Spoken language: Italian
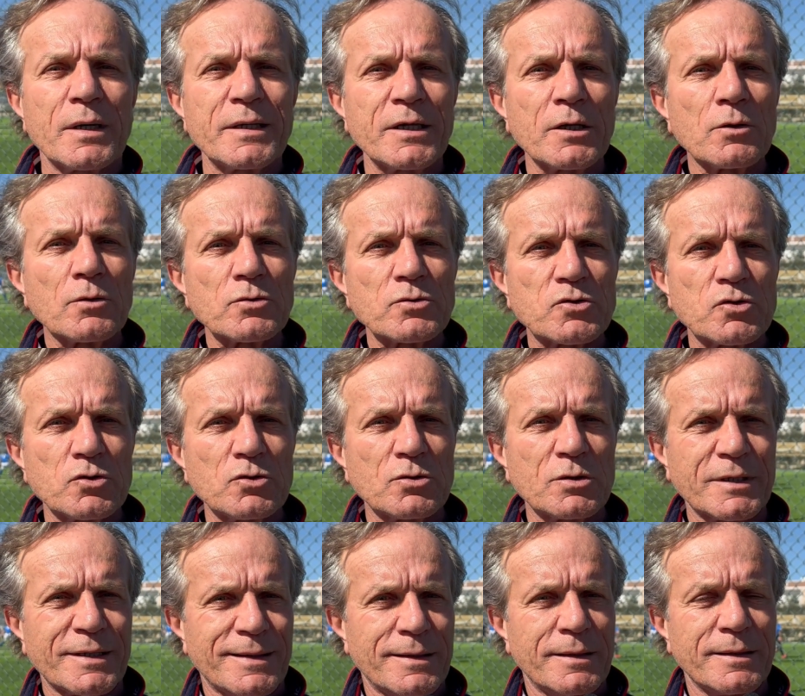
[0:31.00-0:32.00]

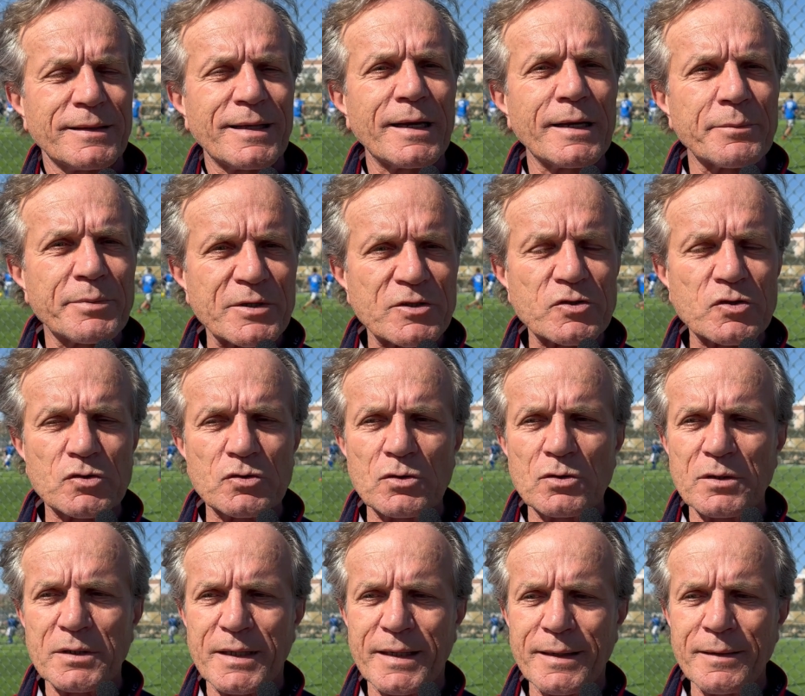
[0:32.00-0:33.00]
all'inclusione delle
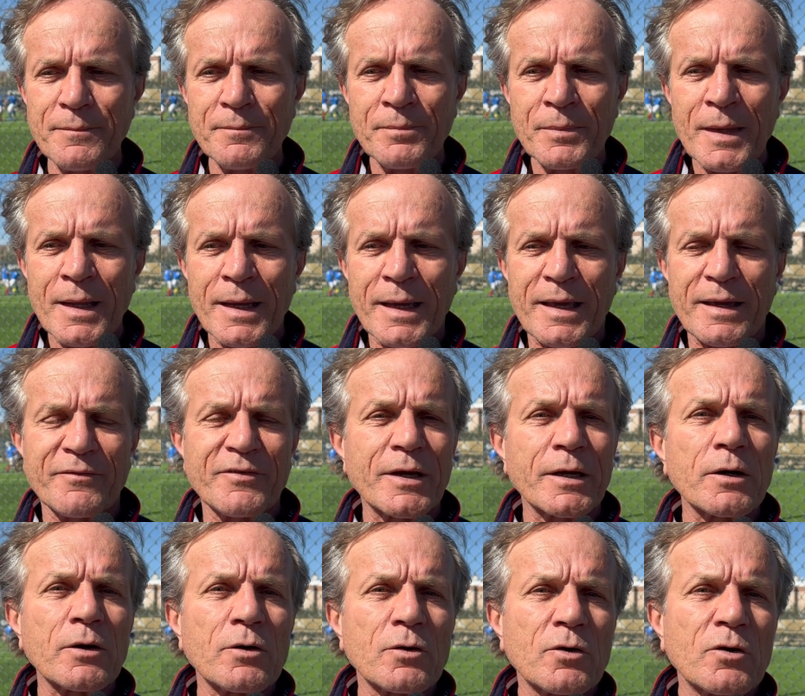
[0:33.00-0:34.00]
persone che
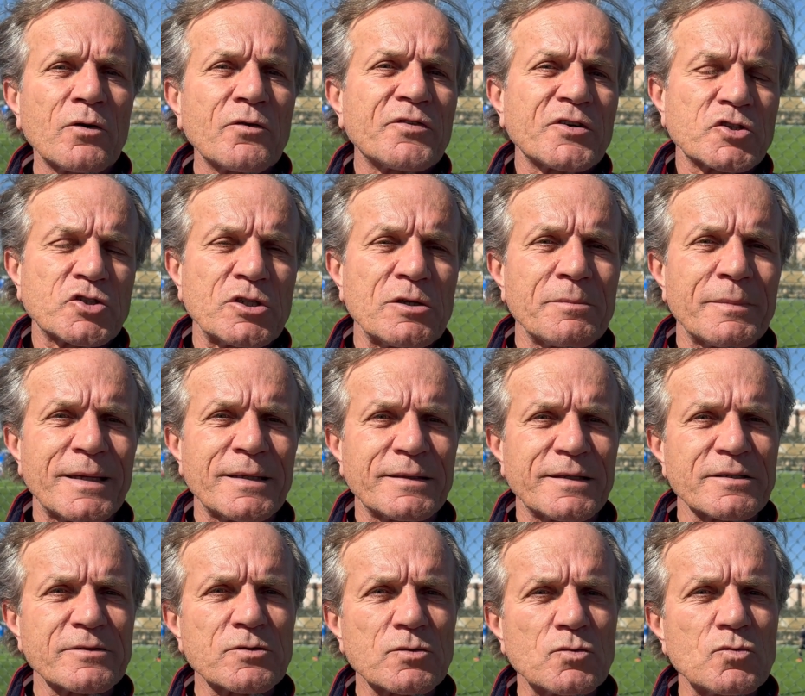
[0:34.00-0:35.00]
vengono
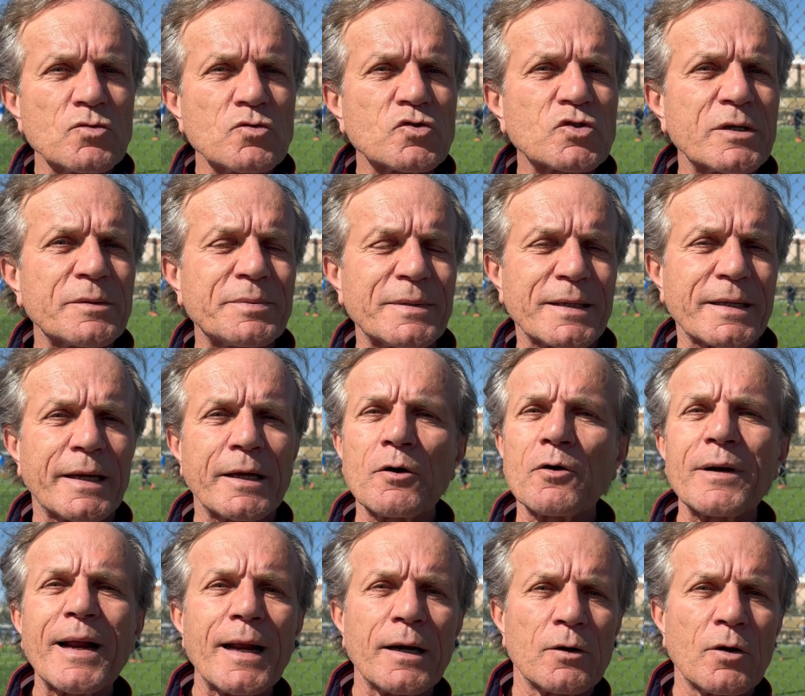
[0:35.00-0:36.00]
facilmente escluse perché
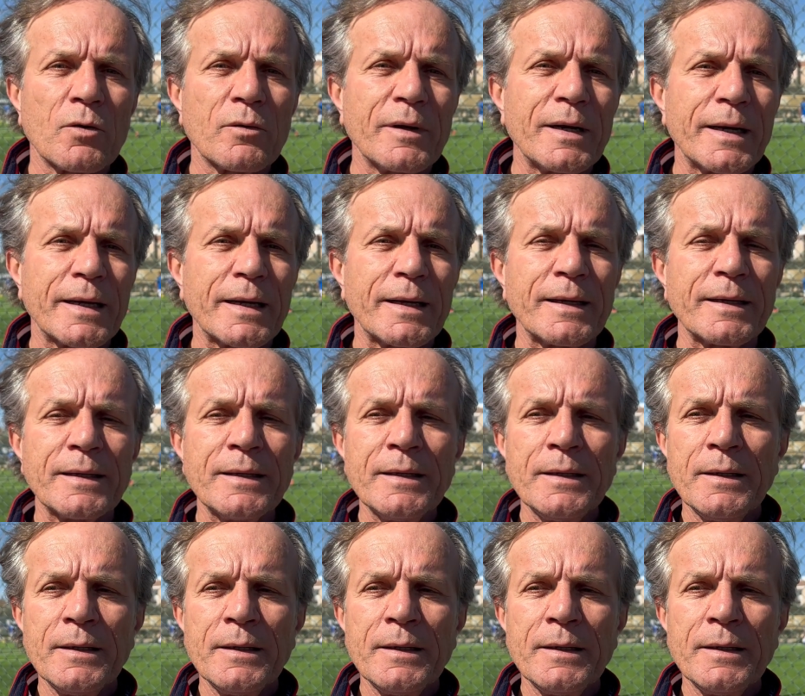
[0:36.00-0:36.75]
non hanno quelle